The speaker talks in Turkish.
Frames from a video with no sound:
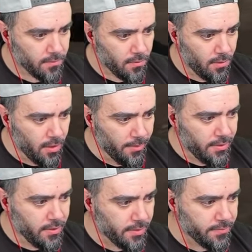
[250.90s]

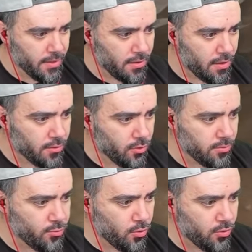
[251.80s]
Oğlum yanımda. Hadi
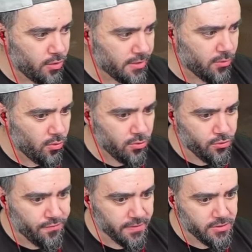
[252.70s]
oğlum bu oluyor. Hadi ol
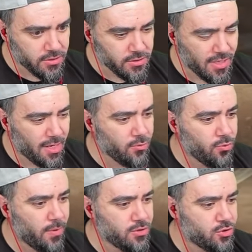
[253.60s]
lütfen çalış. Abi
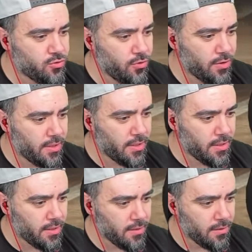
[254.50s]
duman çıkıyor ya.